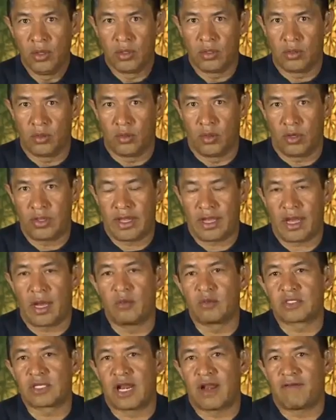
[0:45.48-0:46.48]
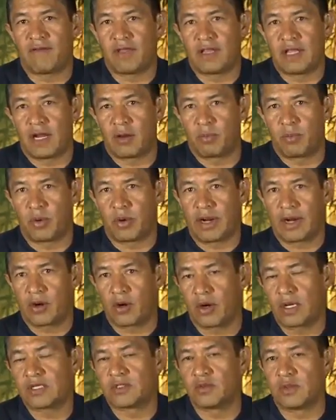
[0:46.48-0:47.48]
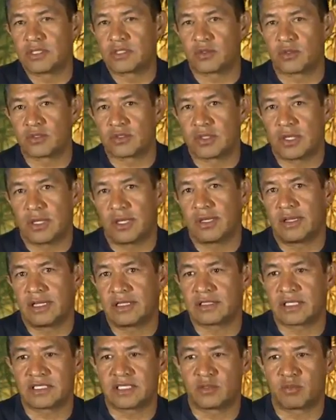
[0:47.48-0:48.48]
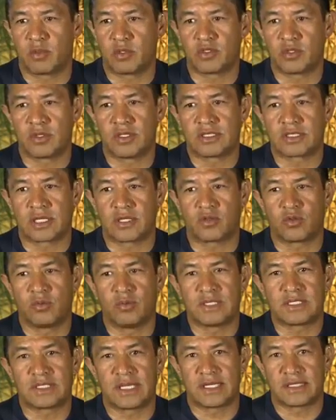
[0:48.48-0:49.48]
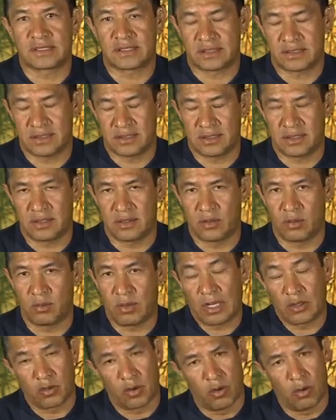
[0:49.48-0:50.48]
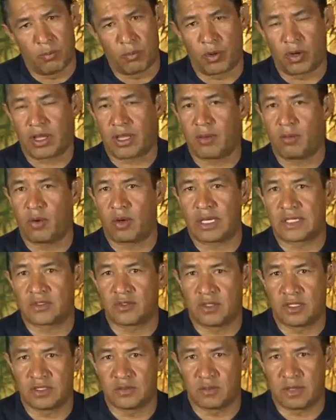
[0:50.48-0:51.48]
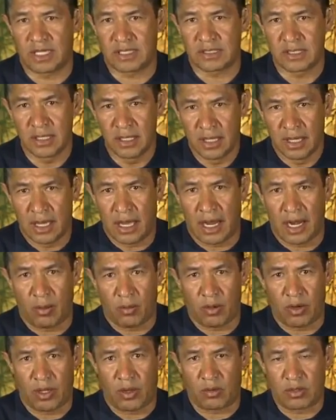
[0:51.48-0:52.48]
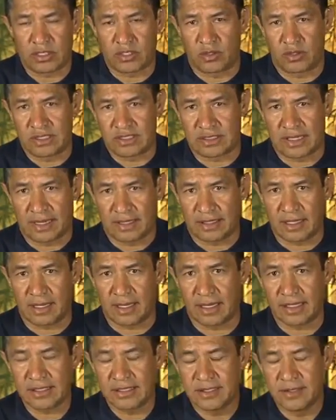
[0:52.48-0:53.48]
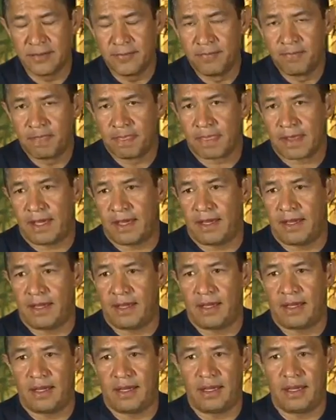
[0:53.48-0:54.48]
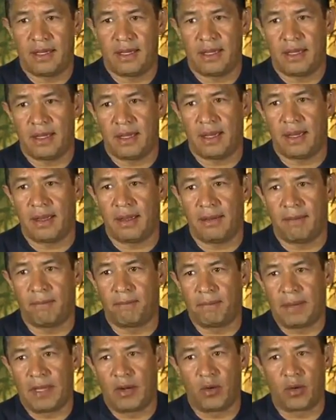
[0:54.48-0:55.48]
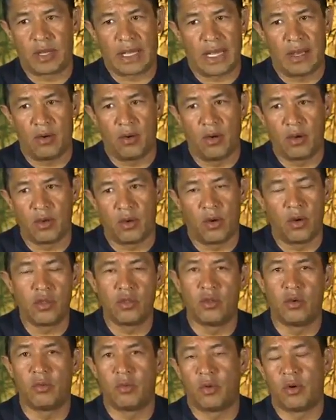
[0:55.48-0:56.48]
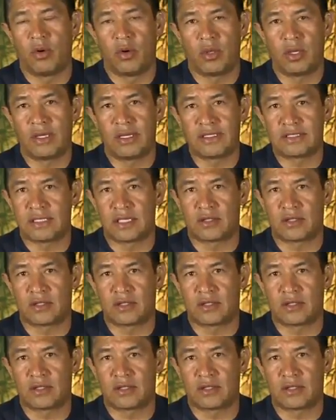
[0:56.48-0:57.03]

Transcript: no llegamos a la final por errores nuestros de, esas expulsiones que tú me estás eh, nombrando o por equivocaciones mías, a lo mejor en cuestiones tácticas. Eh, pero que hoy, hoy, no, hoy en este